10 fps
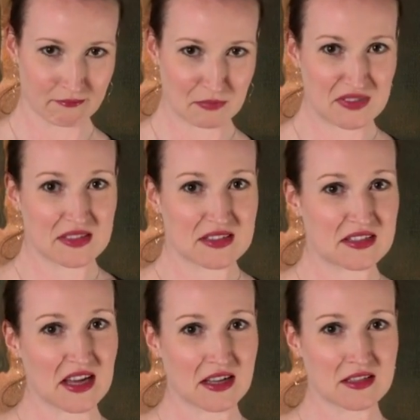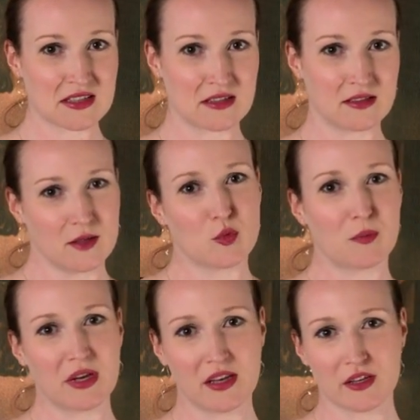Besitzen Sie Aktien,
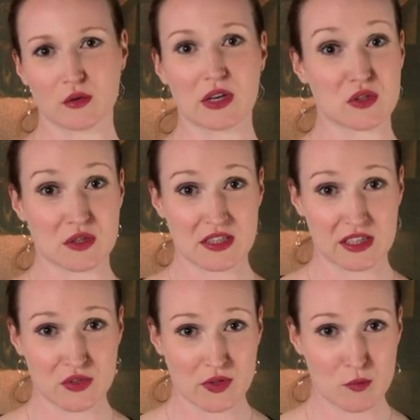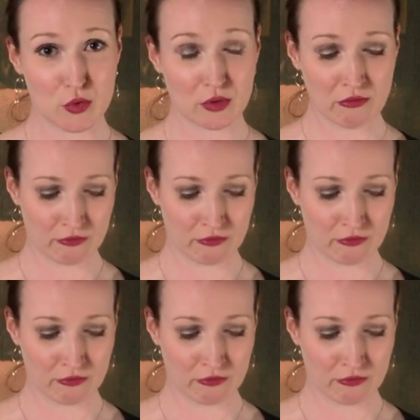Immobilien oder sonstiges Vermögen?